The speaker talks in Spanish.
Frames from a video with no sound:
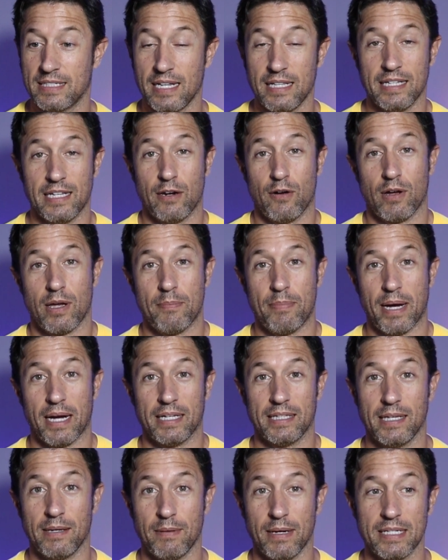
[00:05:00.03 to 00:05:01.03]
dinero que paga
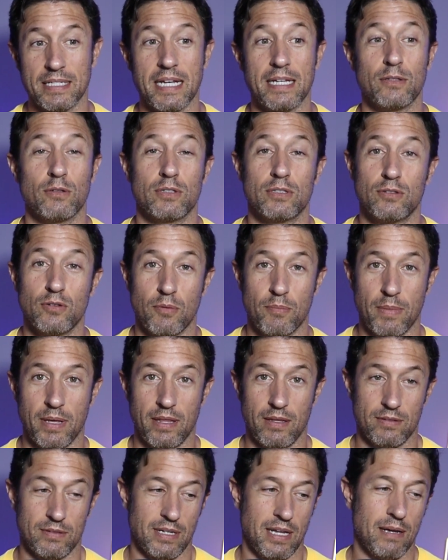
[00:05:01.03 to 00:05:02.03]
Tebas a todos estos
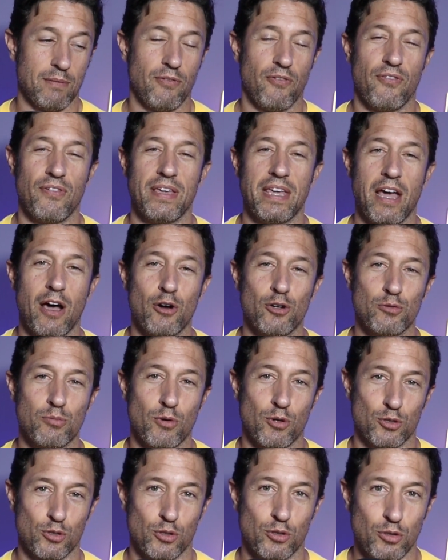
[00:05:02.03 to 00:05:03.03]
medios. O sea, pillaos
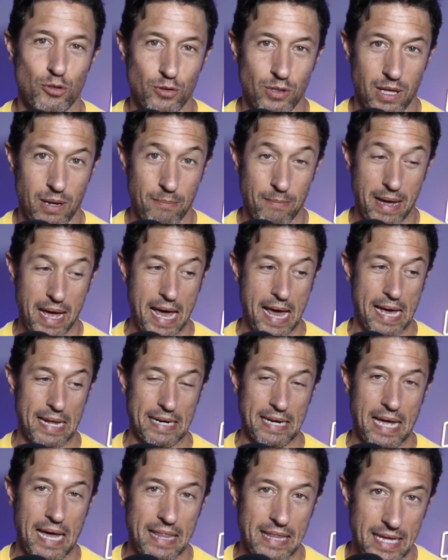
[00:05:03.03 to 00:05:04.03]
vosotros del
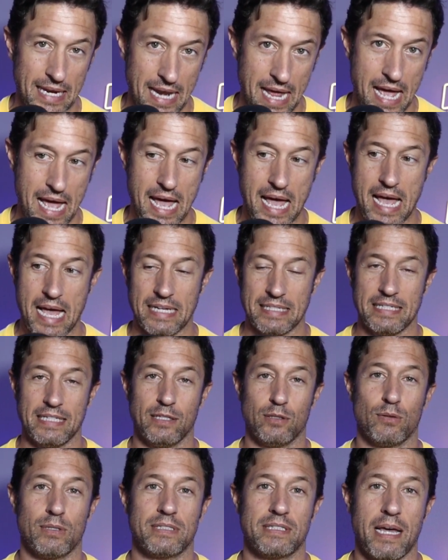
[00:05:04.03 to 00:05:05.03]
Marca, de las y de
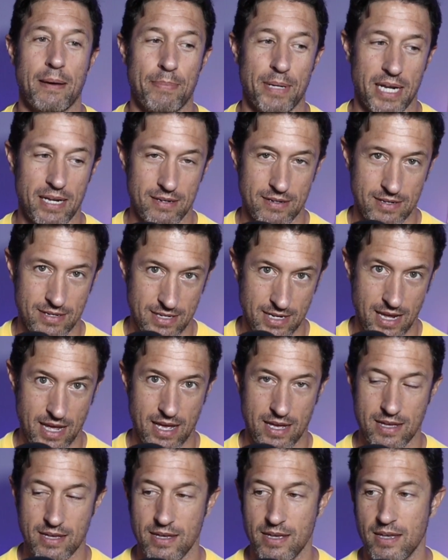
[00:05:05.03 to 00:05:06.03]
toda esta
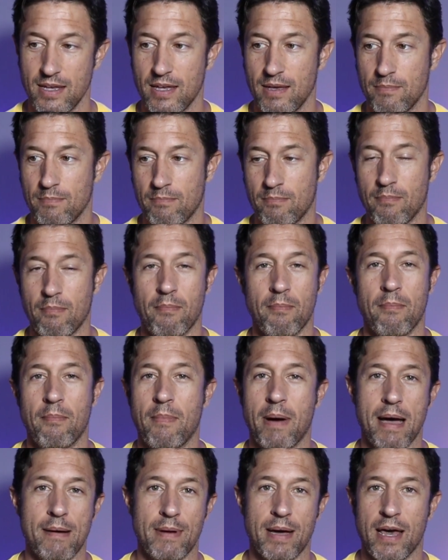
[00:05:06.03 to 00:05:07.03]
prensa
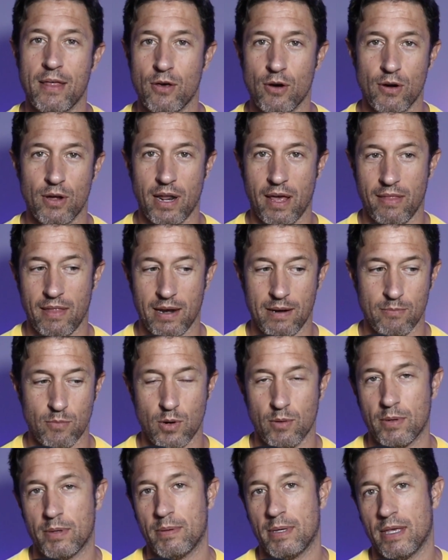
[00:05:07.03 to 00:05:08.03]
mamadora del
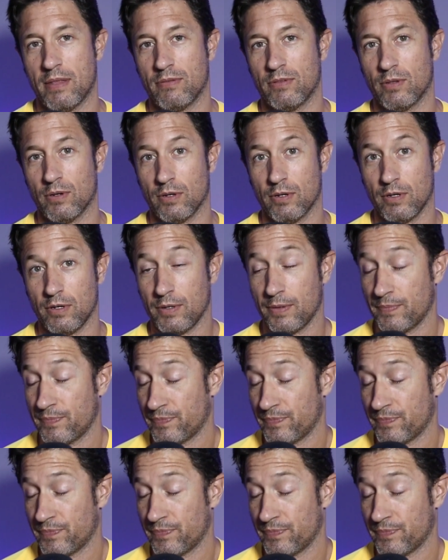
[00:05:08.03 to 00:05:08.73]
movimiento, ¿no?